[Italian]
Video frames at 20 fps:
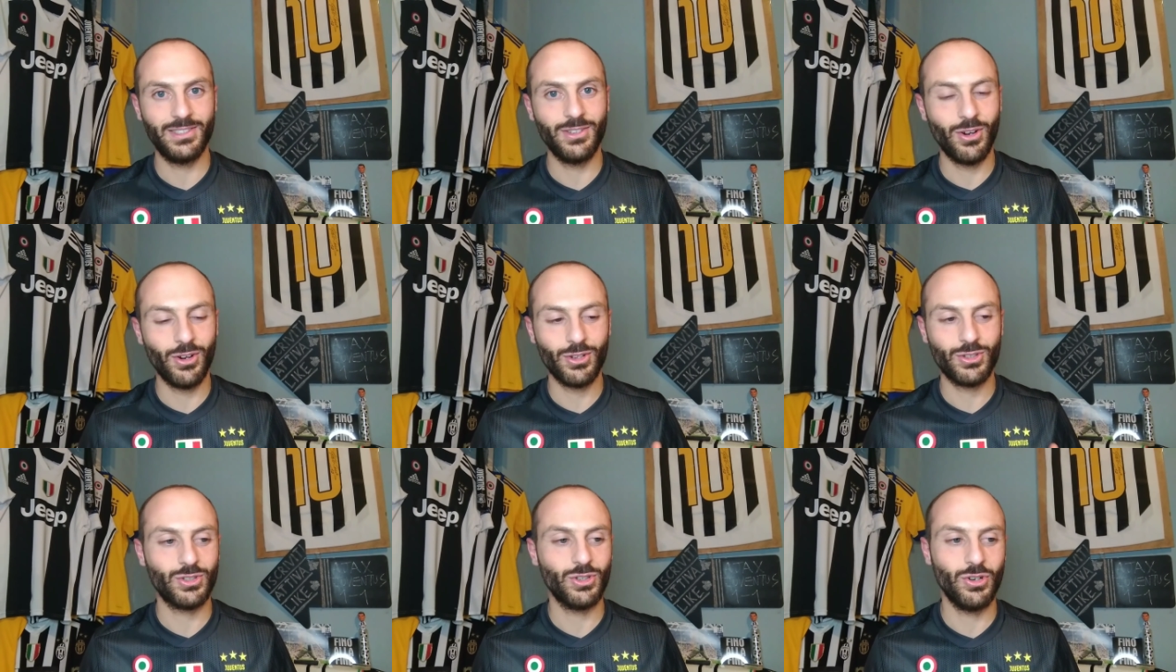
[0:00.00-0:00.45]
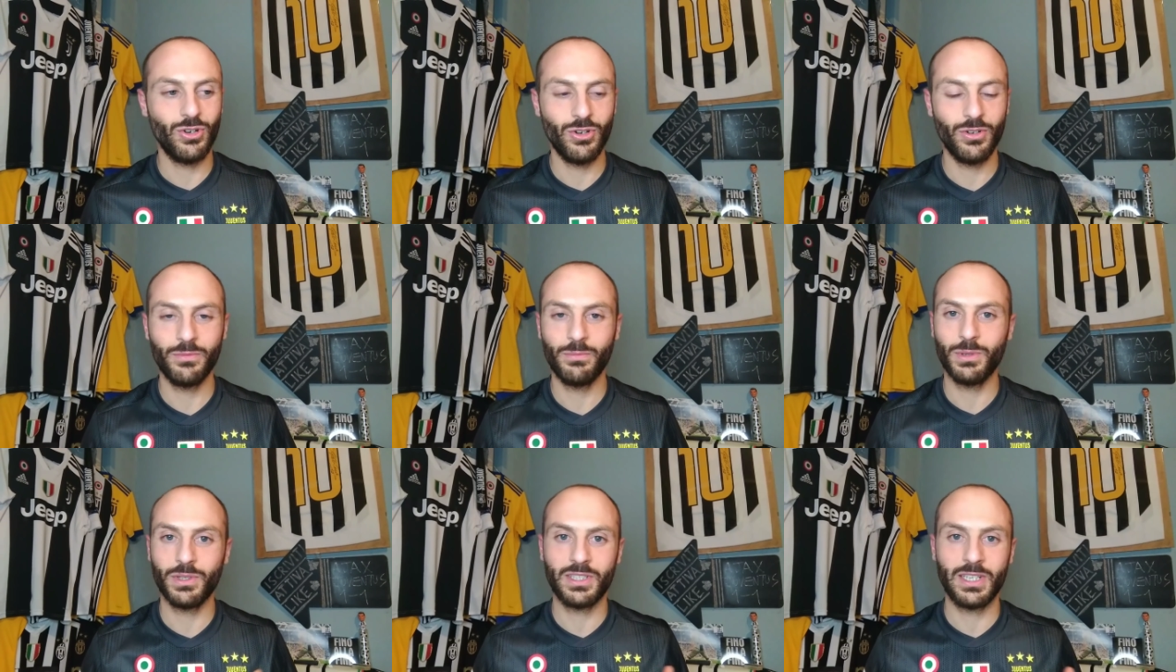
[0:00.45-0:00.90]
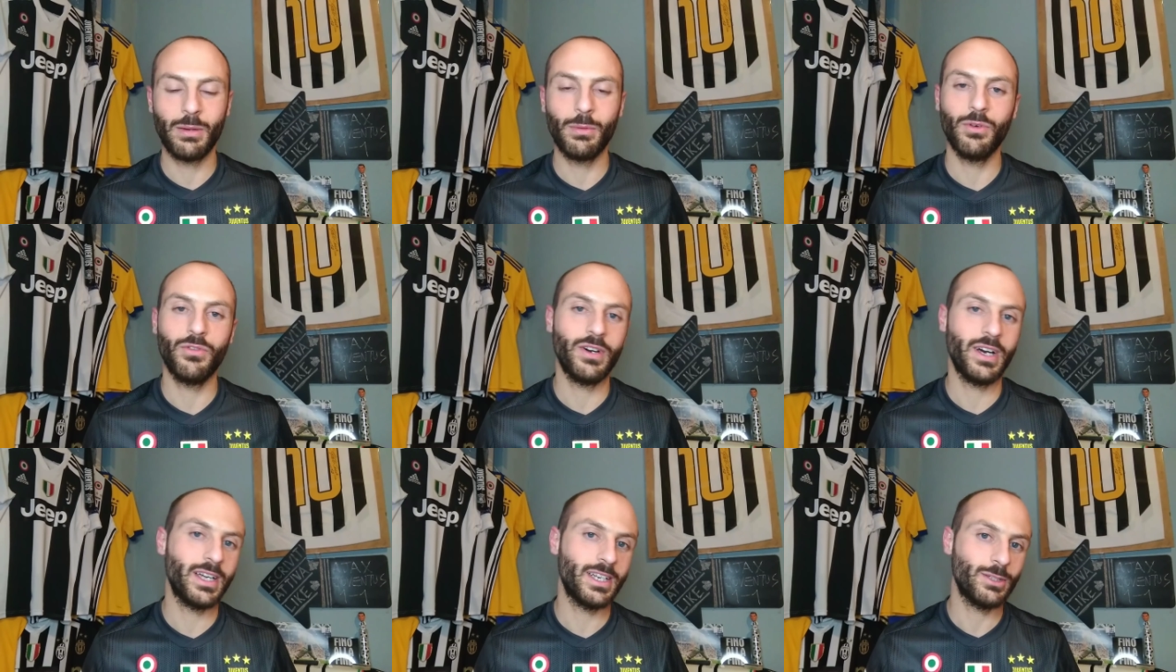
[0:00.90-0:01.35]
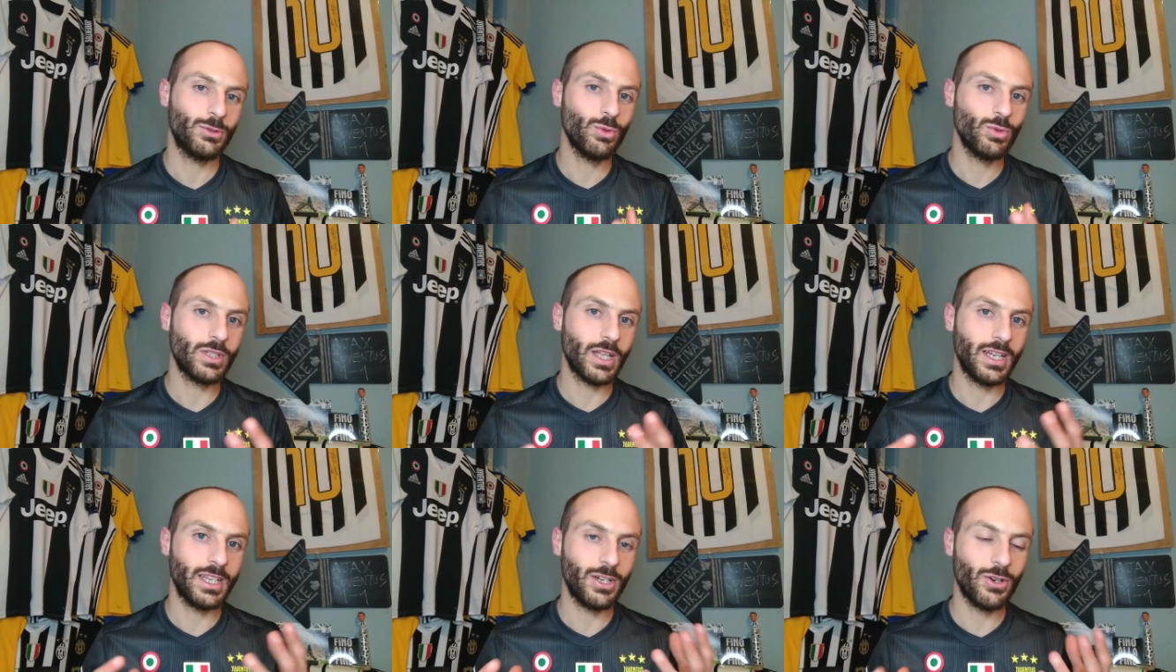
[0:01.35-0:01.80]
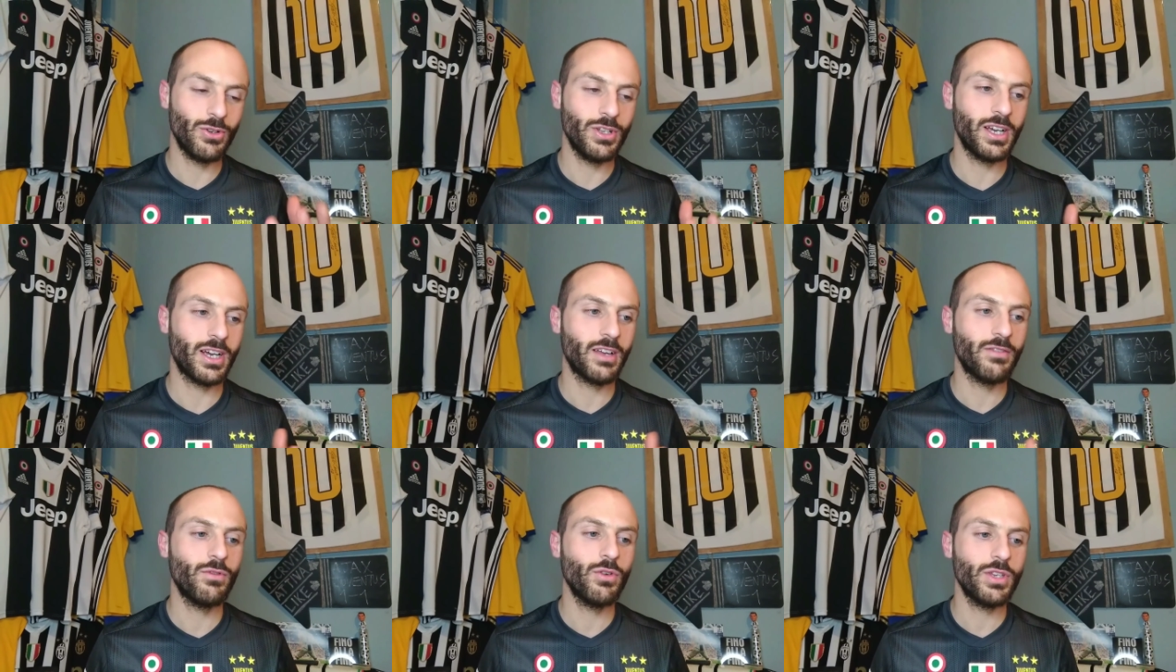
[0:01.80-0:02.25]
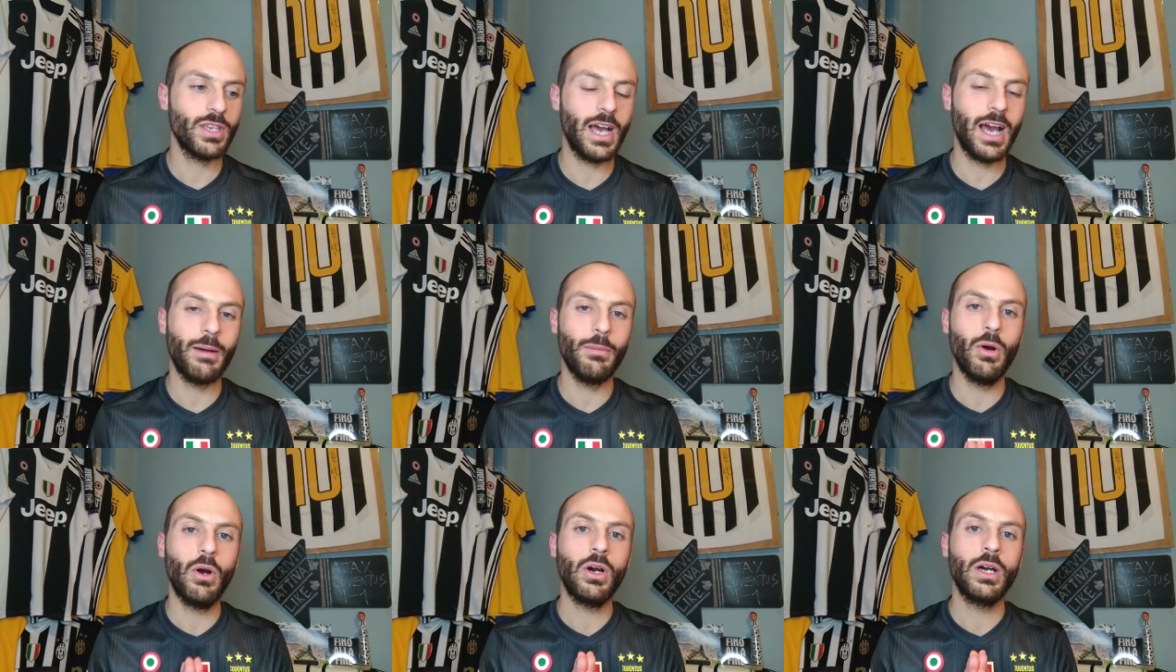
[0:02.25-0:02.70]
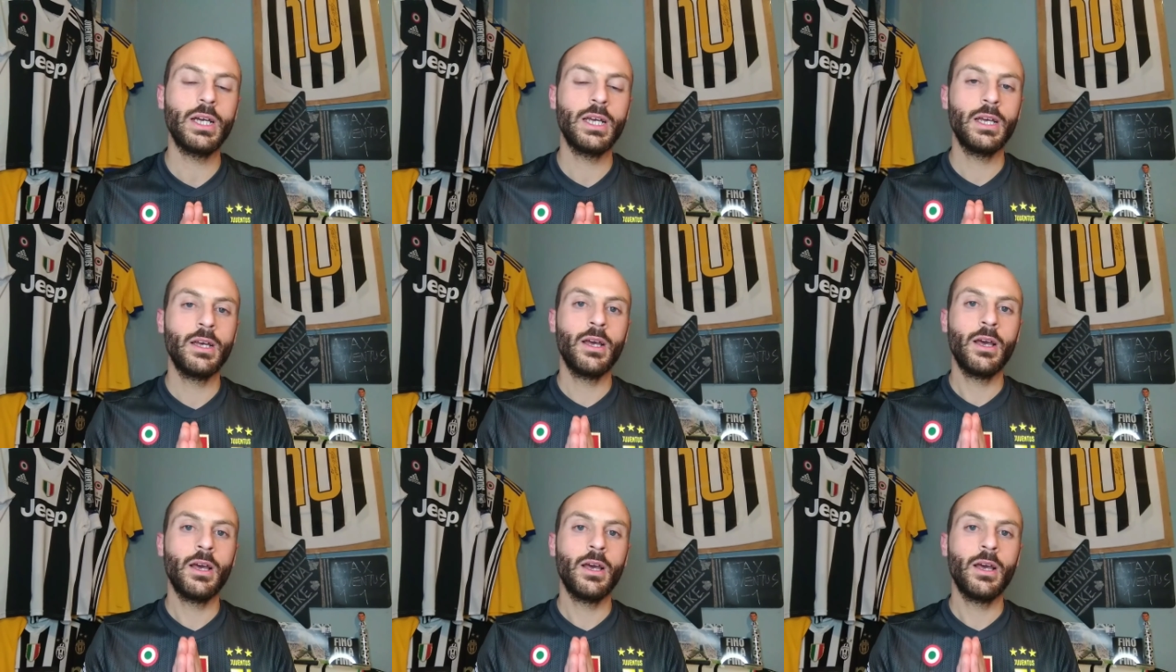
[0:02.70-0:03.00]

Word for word: non lo so, possiamo fare tutta l'ironia che vogliamo,